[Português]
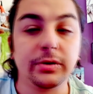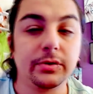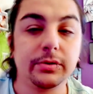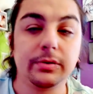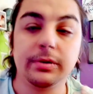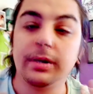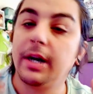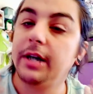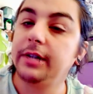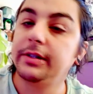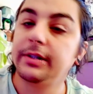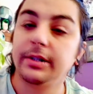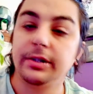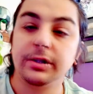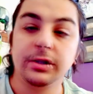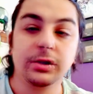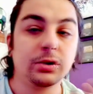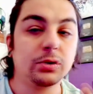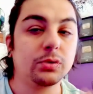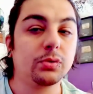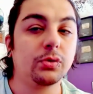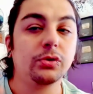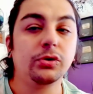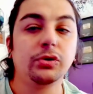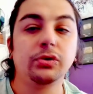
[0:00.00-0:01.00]
né, de a gente
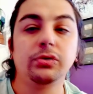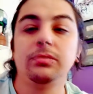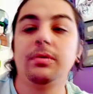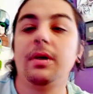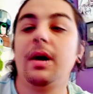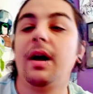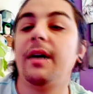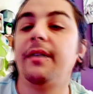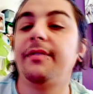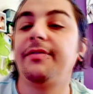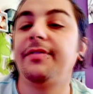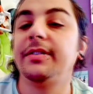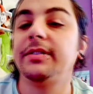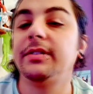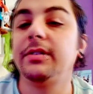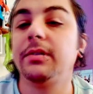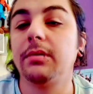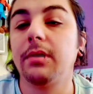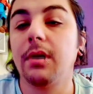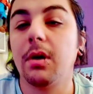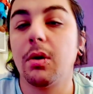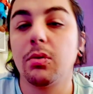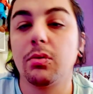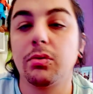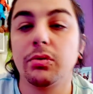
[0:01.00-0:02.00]
continuar fazendo
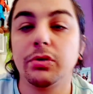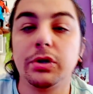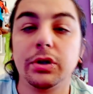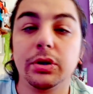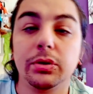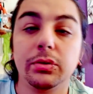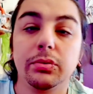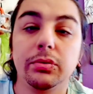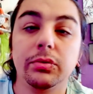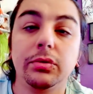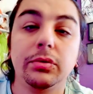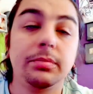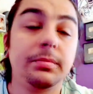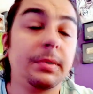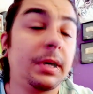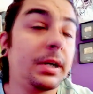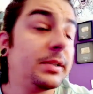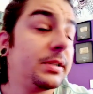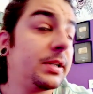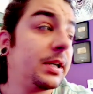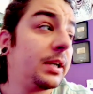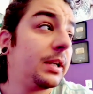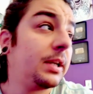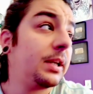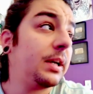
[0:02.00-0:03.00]
lá o conteúdo, mas
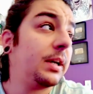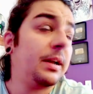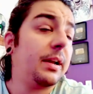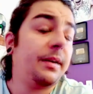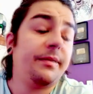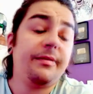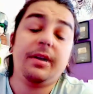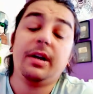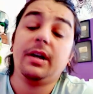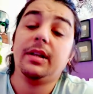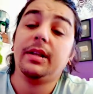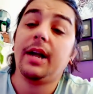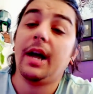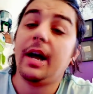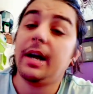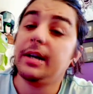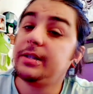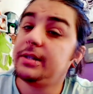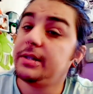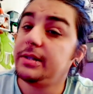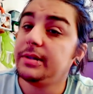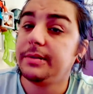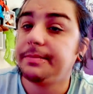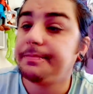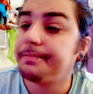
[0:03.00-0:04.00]
é que na
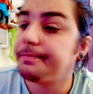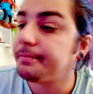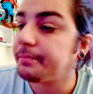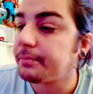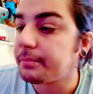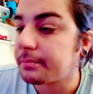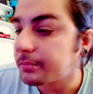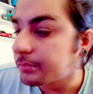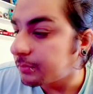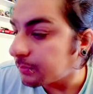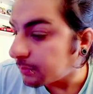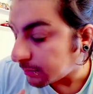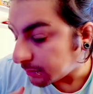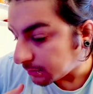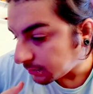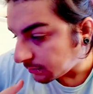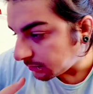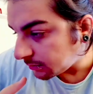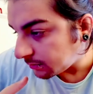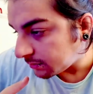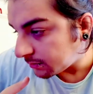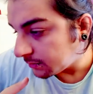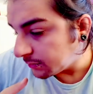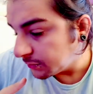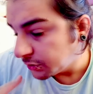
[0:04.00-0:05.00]
verdade
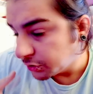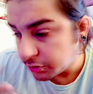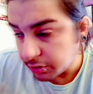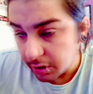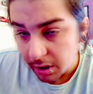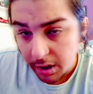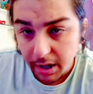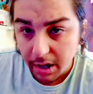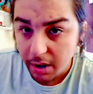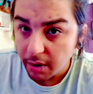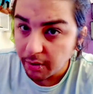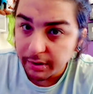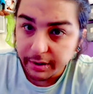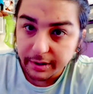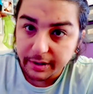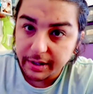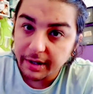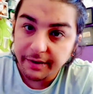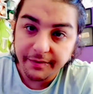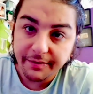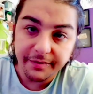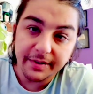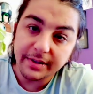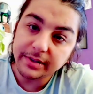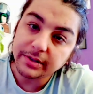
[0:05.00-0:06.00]
sou eu que tenho
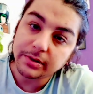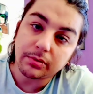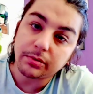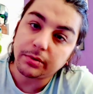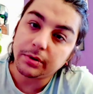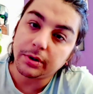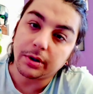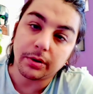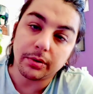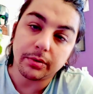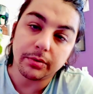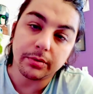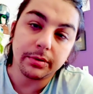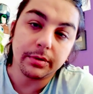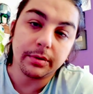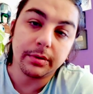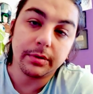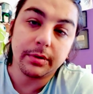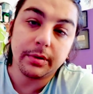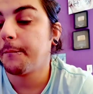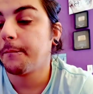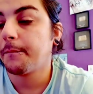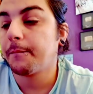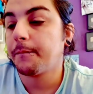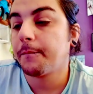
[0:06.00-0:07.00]
que fazer o conteúdo.
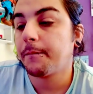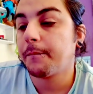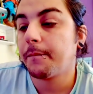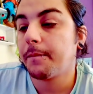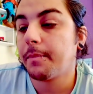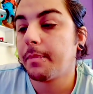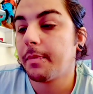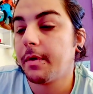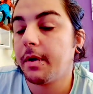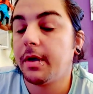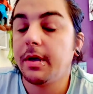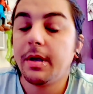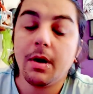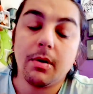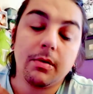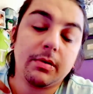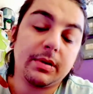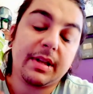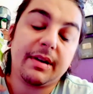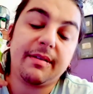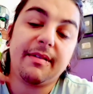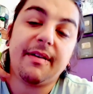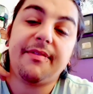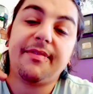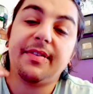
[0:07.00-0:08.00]
E eu que
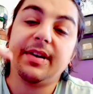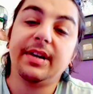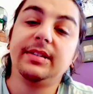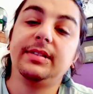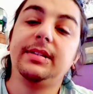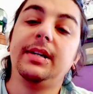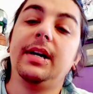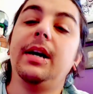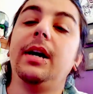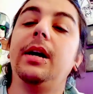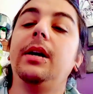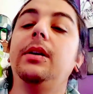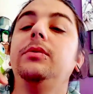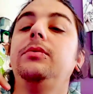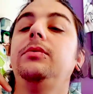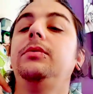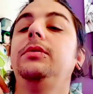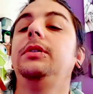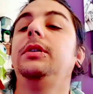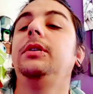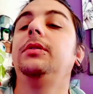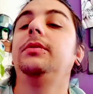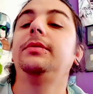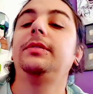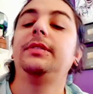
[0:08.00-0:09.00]
estava fazendo, e
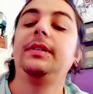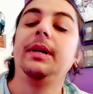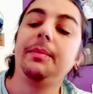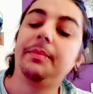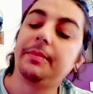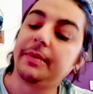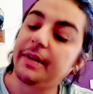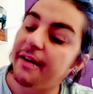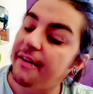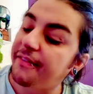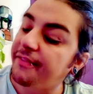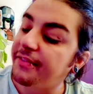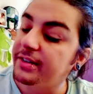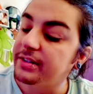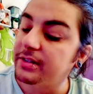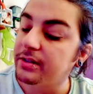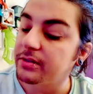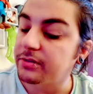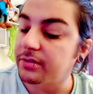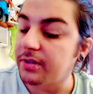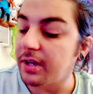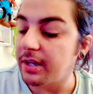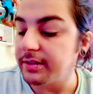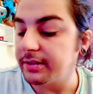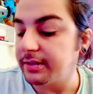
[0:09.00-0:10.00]
eu sempre estava fazendo
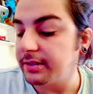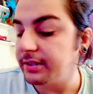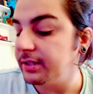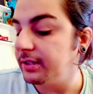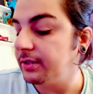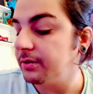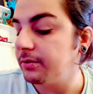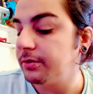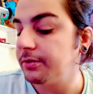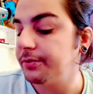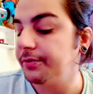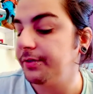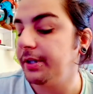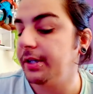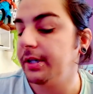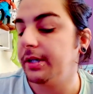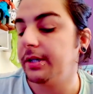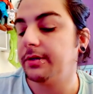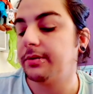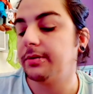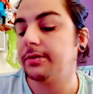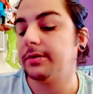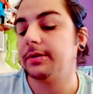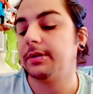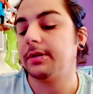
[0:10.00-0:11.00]
sozinho os
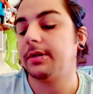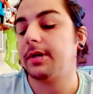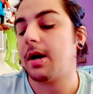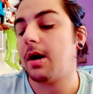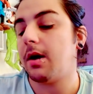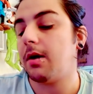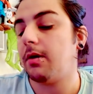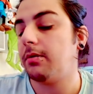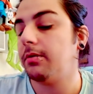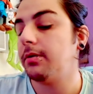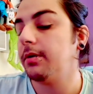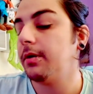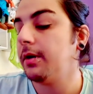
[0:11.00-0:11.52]
vídeos e tal.